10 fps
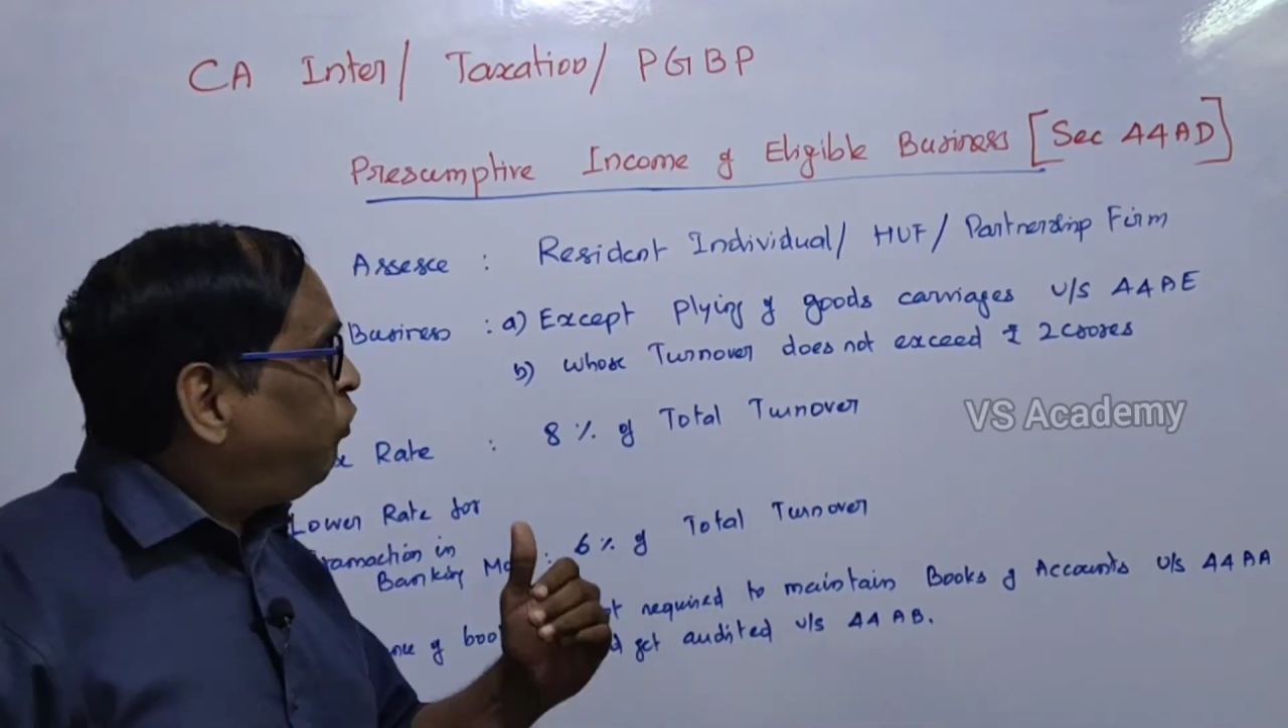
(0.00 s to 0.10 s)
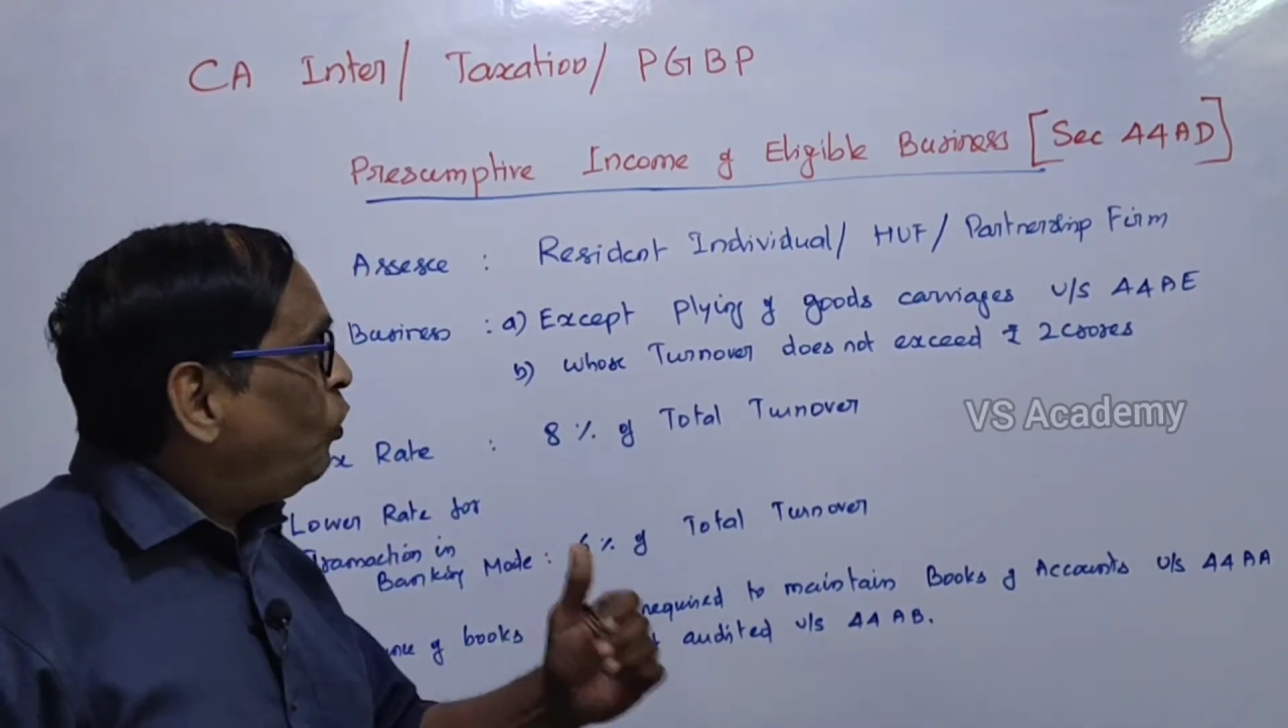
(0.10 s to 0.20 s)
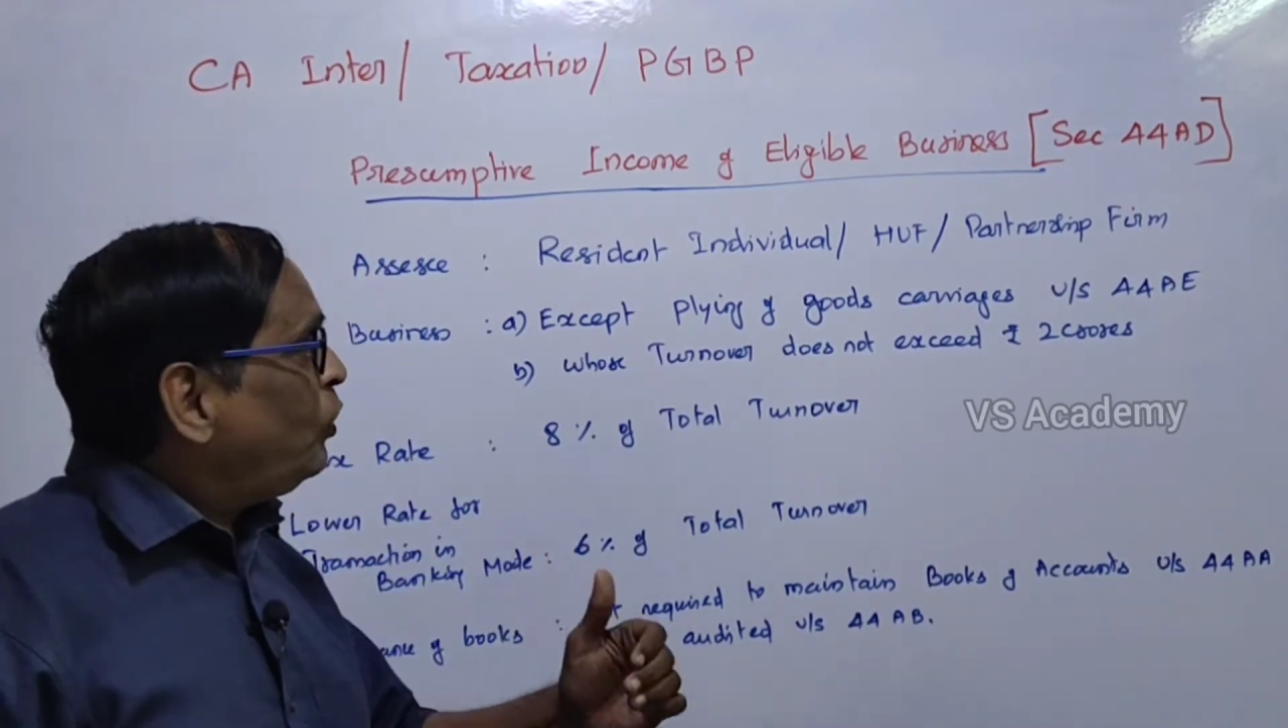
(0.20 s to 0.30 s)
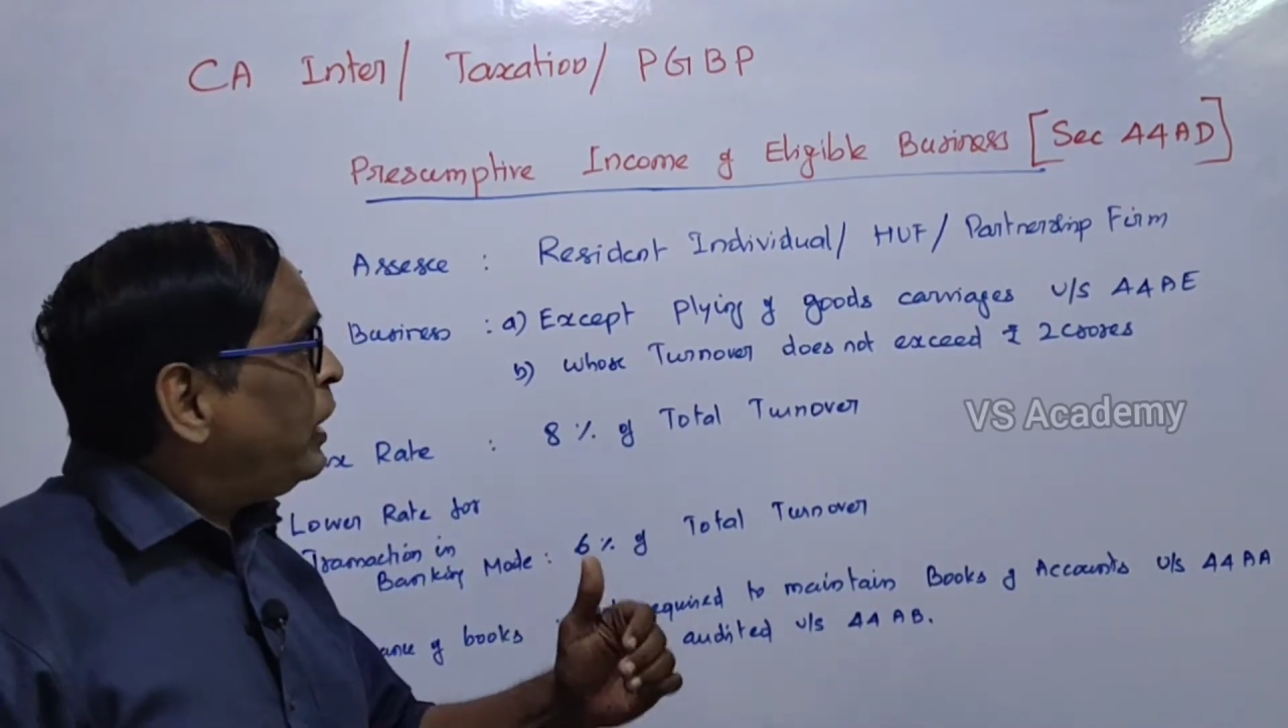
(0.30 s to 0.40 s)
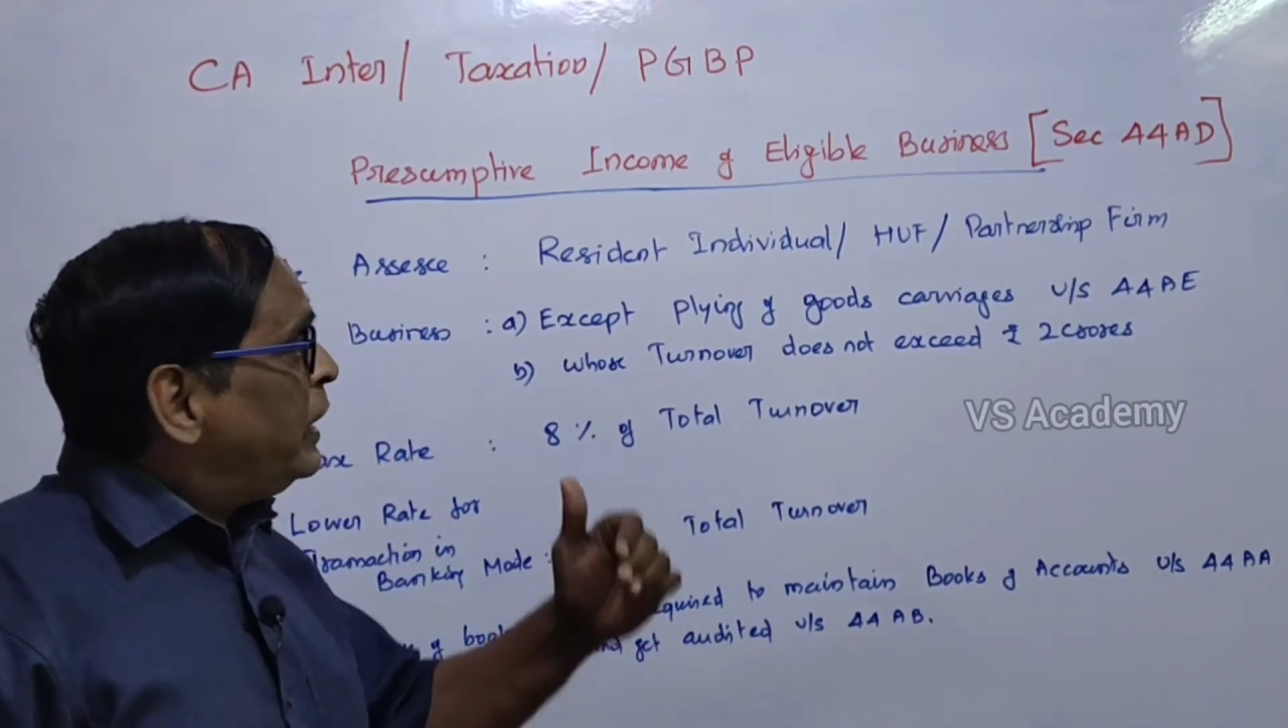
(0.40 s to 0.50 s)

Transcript: ஃபோர்